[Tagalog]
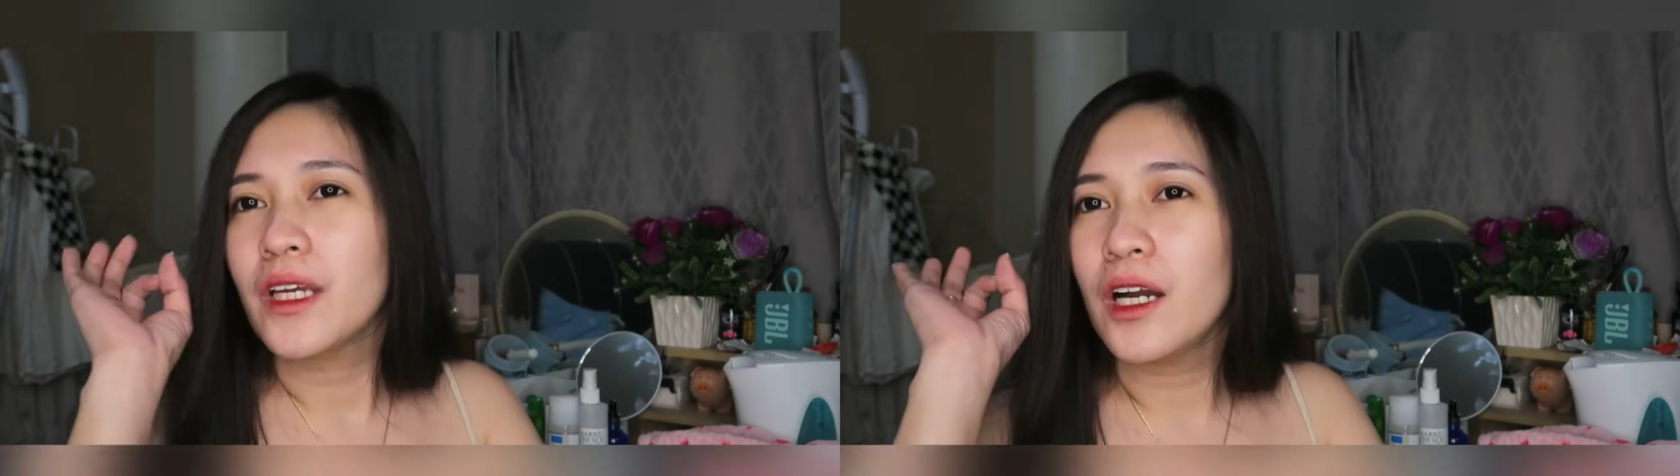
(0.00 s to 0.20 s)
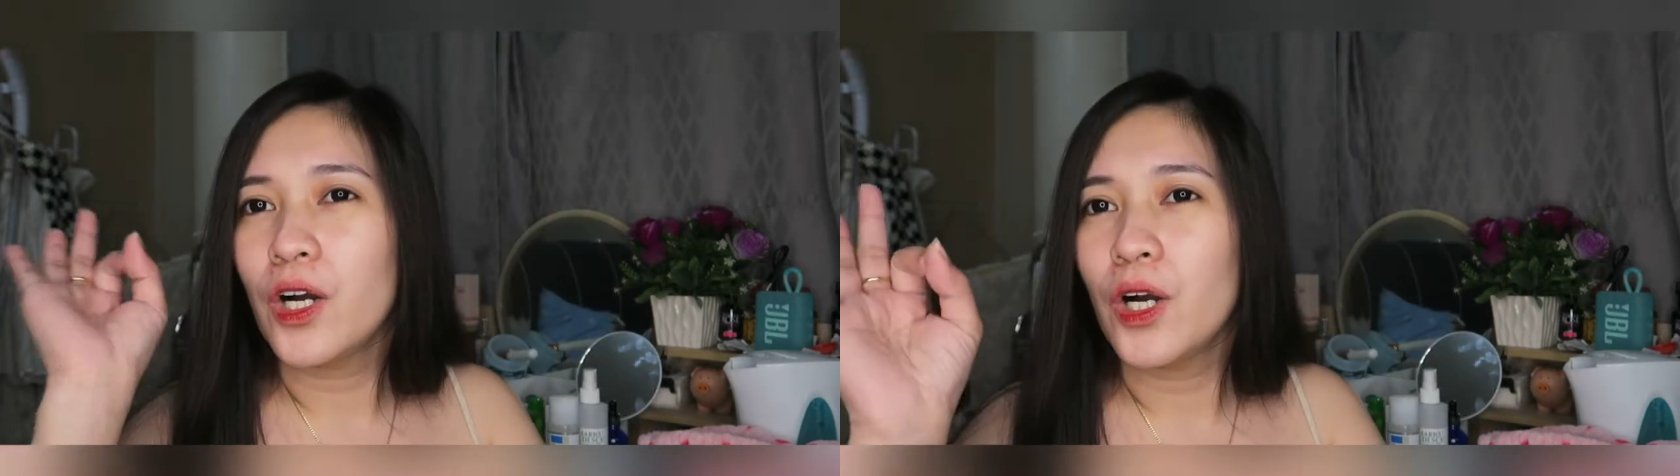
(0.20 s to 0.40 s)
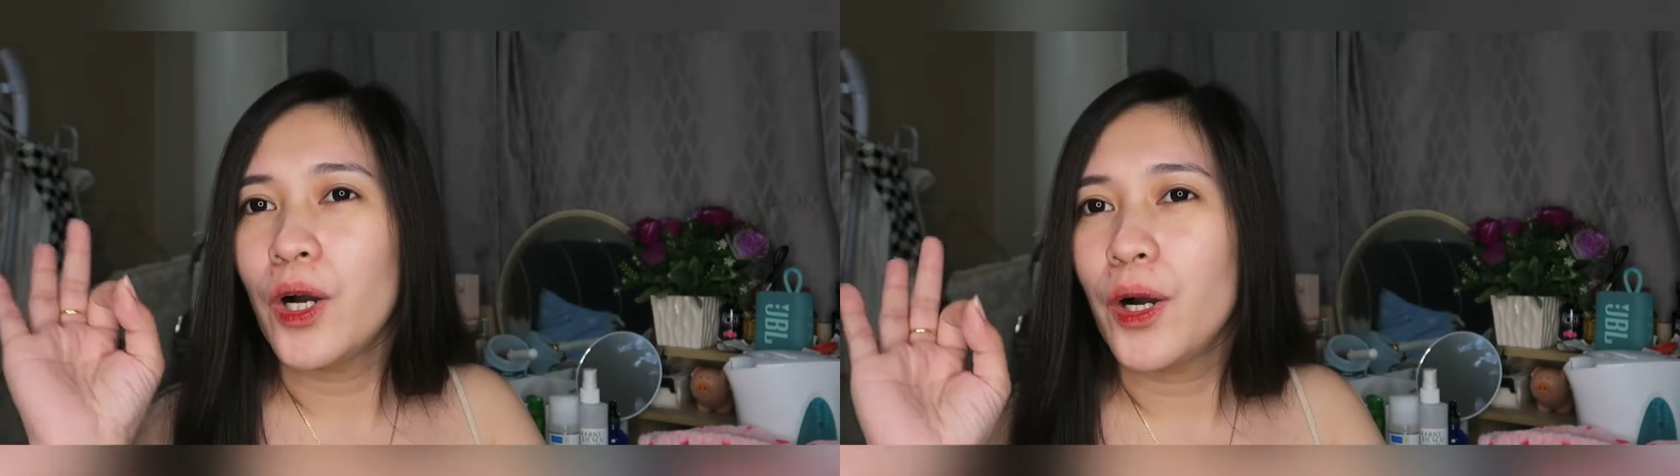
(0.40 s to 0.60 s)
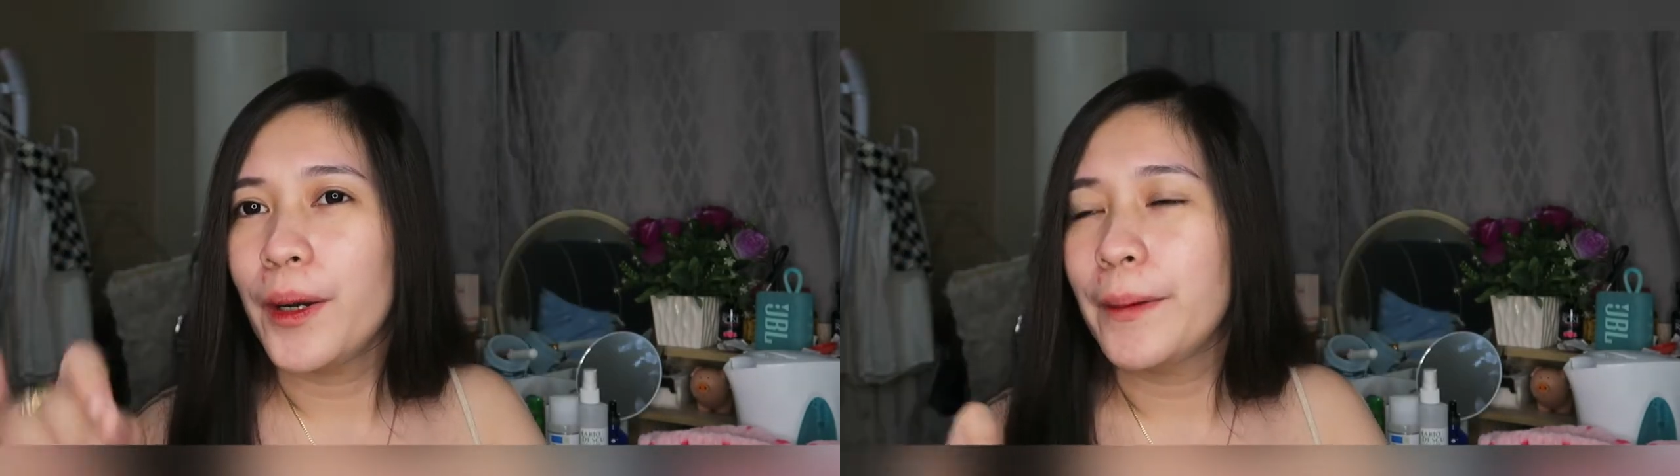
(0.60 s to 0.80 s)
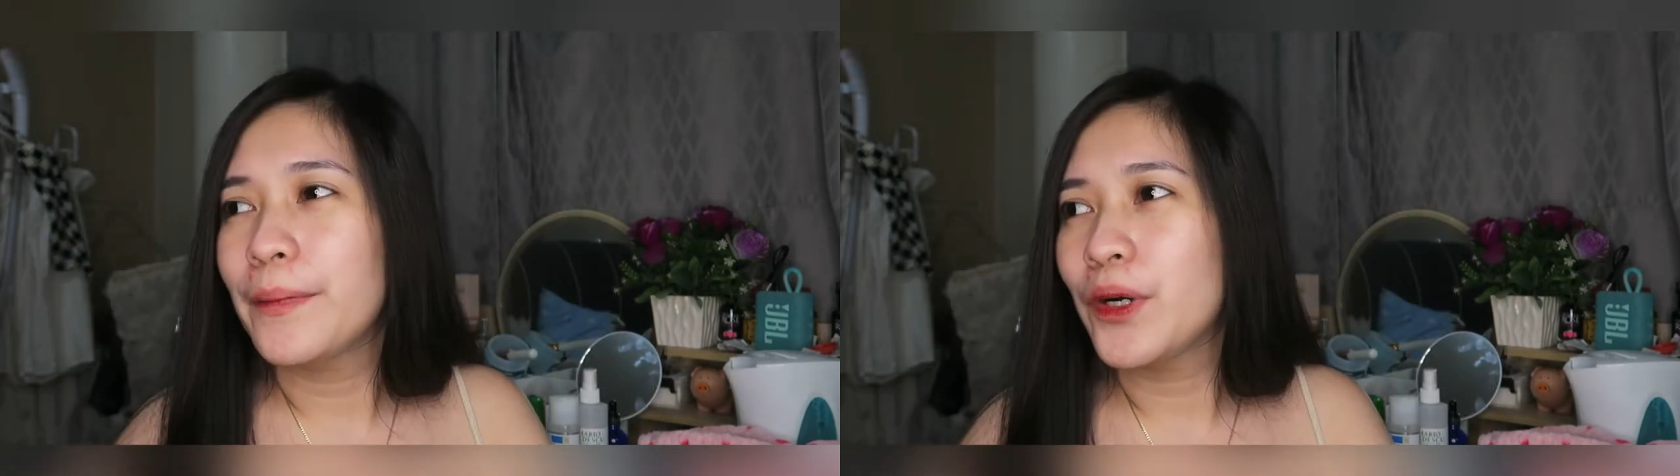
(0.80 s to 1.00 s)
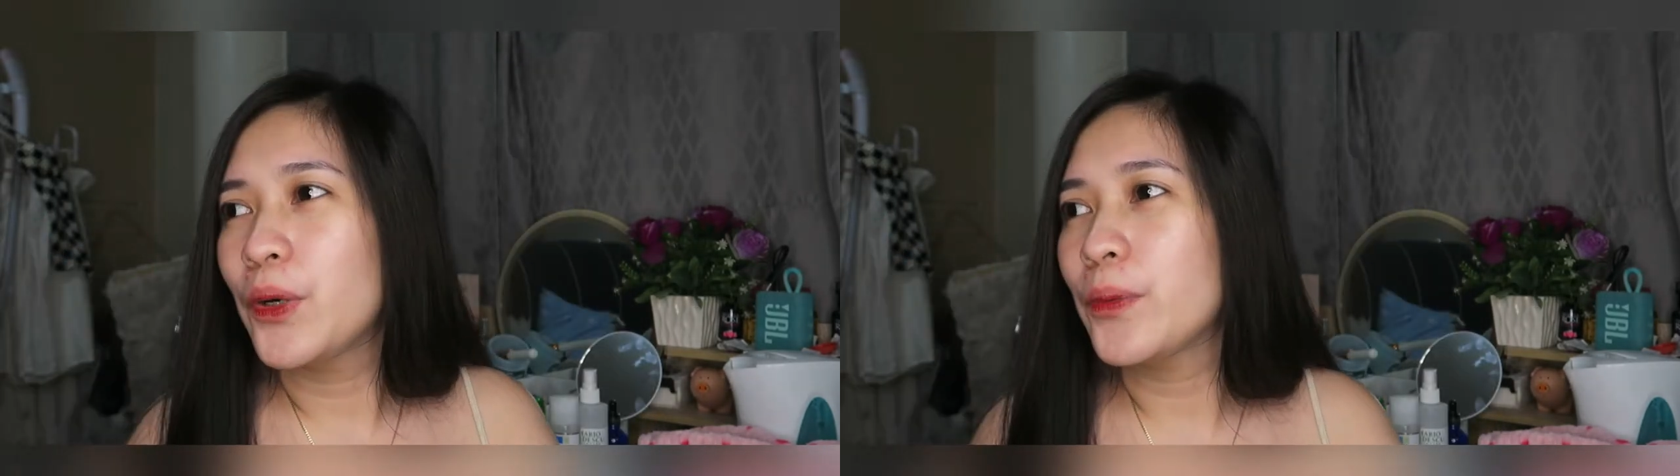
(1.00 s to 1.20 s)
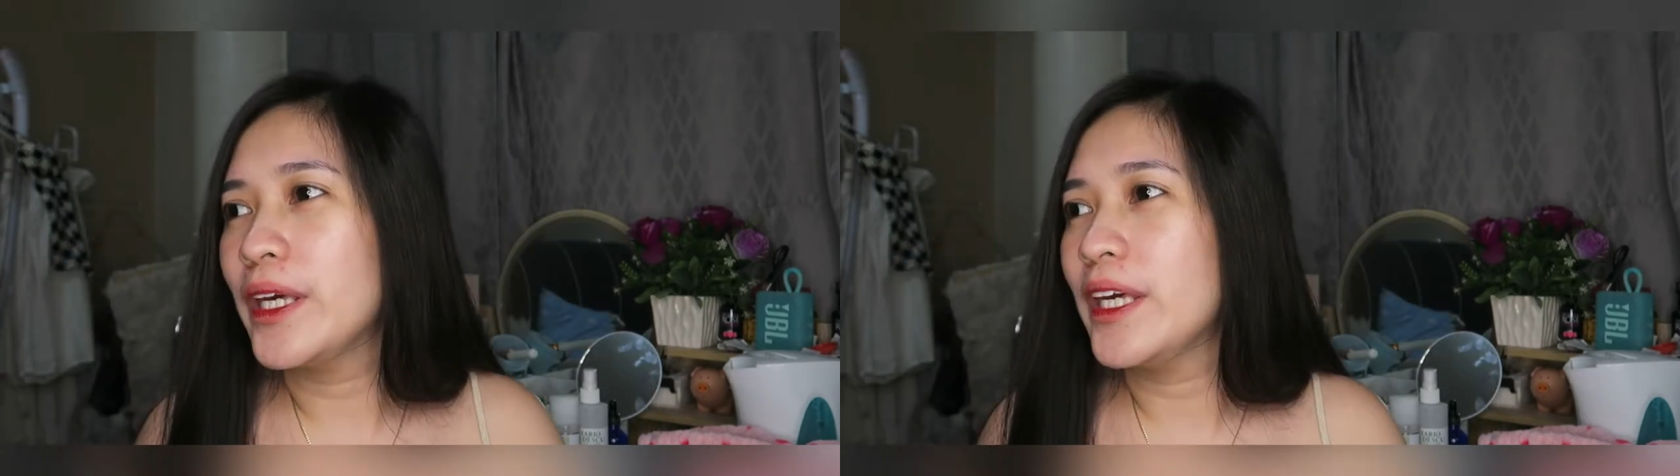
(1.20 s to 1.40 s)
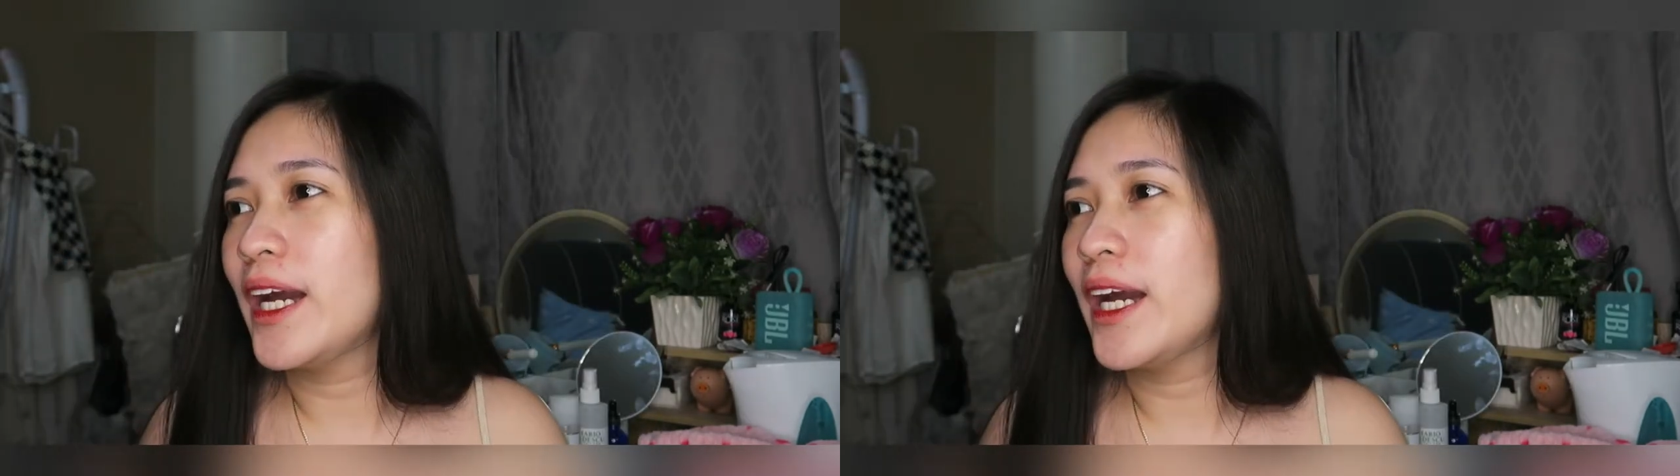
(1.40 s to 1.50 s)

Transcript: um, we